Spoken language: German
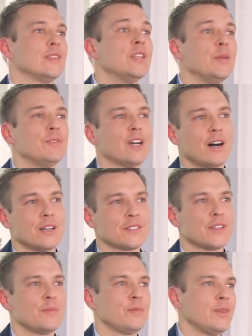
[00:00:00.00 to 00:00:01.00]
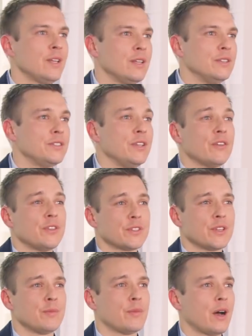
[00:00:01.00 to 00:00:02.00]
Neben der ASM ist die
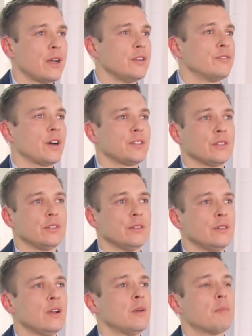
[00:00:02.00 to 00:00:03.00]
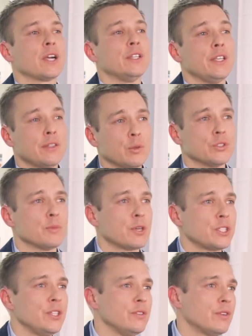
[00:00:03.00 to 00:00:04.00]
FSM eine weitere magnetlose
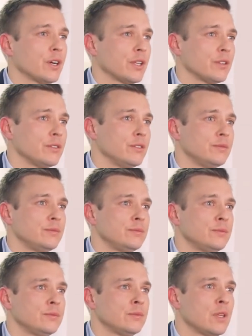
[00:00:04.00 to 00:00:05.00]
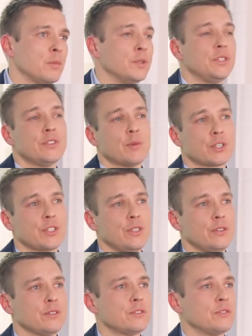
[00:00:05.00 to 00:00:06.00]
Maschinenvariante. Mit dieser
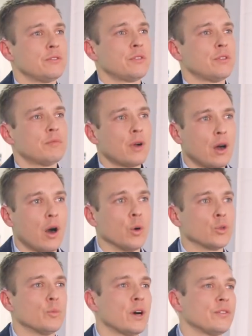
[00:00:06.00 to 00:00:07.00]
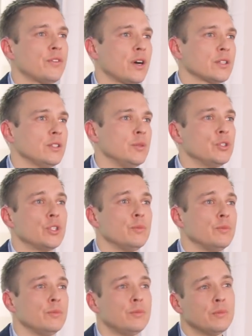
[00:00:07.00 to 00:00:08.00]
Maschine sind Autobahnfahrten in
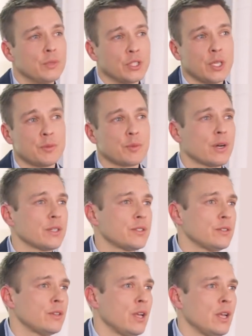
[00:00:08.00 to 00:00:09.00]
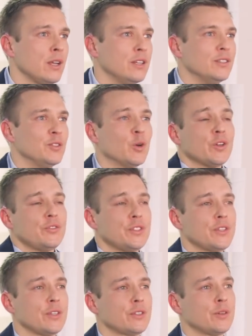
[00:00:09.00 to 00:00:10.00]
bestimmten Betriebsbereichen äh, noch
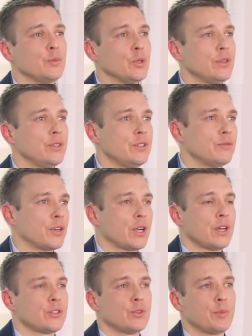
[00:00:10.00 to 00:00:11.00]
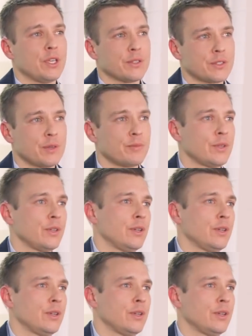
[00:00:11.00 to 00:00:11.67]
effizienter möglich im Vergleich zu PSM.